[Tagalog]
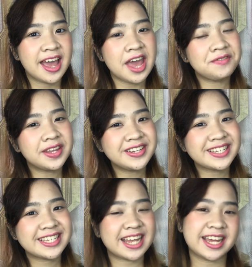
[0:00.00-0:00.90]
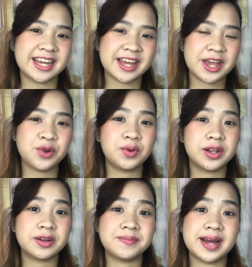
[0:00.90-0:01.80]
Hey Venus, it's Aya and
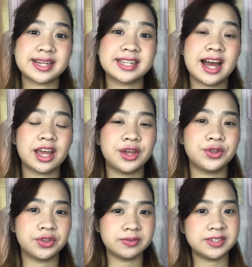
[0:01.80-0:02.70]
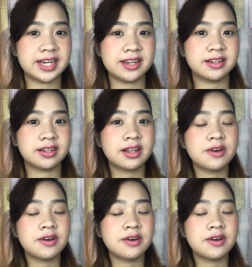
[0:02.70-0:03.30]
welcome back sa aking YouTube channel.